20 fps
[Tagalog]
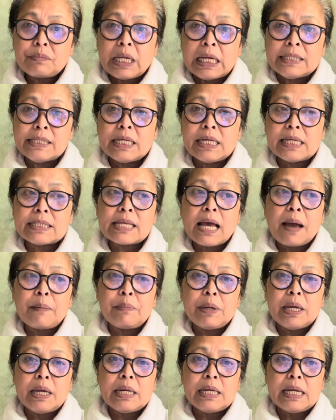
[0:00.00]

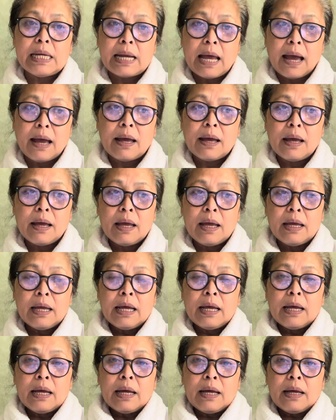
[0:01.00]
sinasabi nila
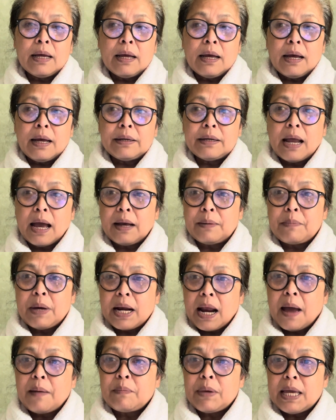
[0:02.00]
ng
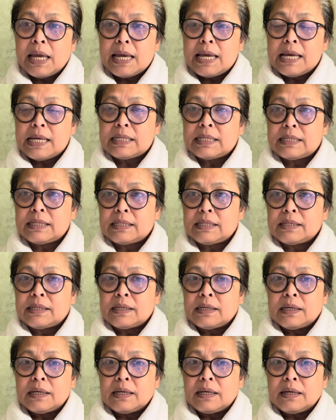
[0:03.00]
marami is
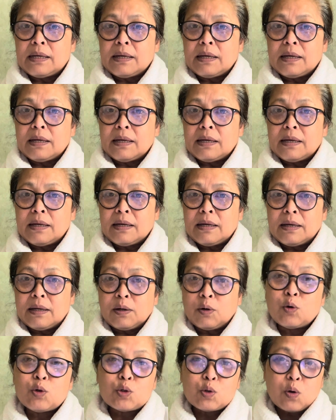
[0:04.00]

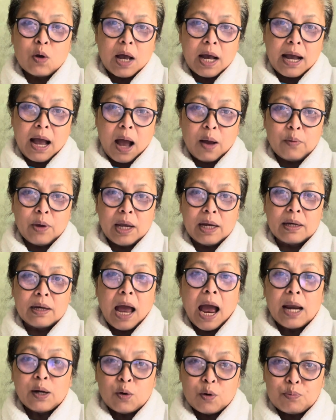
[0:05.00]
gustong agawin.
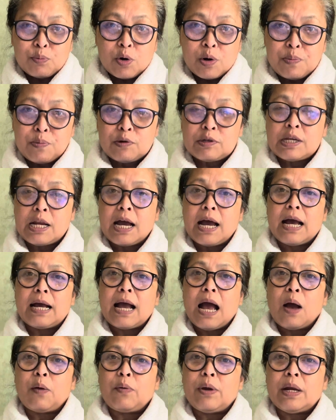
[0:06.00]
Anong purpose ng
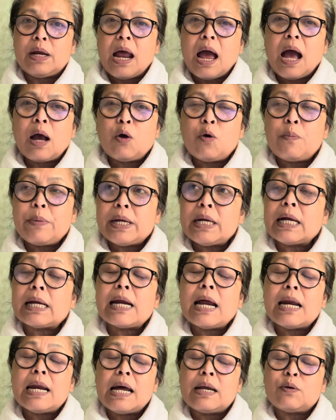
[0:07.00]
agawin? Ako may
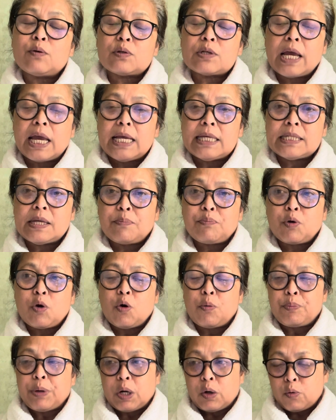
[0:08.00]
naglalaro sa isip ko
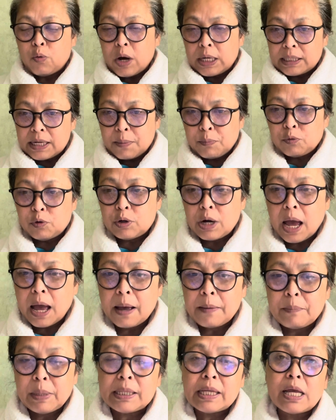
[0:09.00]
pero wag na muna.
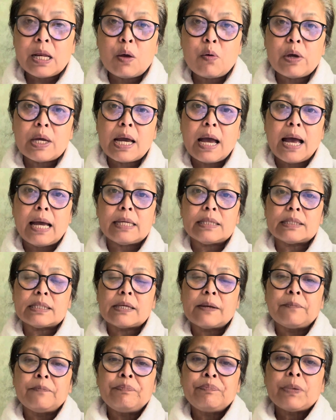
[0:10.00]
But anyway guys,
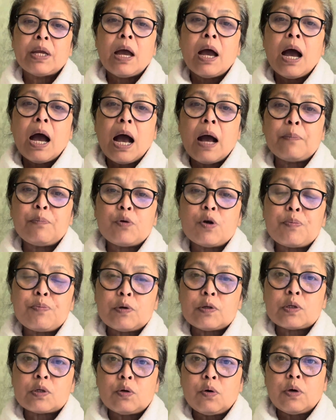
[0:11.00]
ang
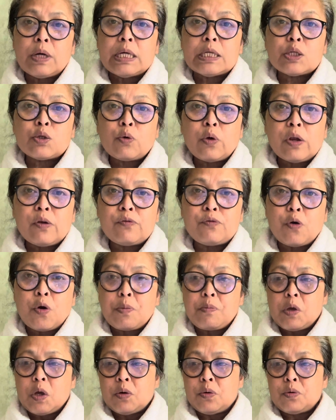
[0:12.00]
purpose ko is to inform
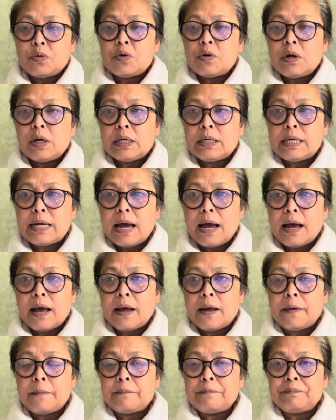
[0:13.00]
you
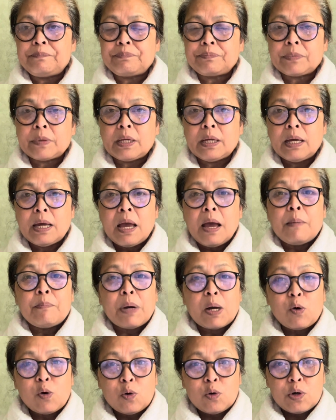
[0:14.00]
na
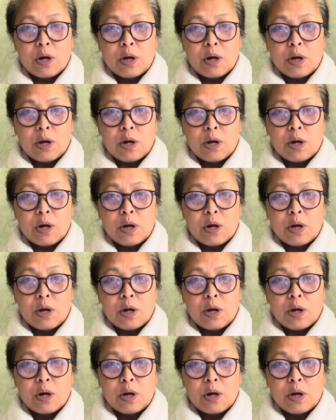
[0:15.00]
magulo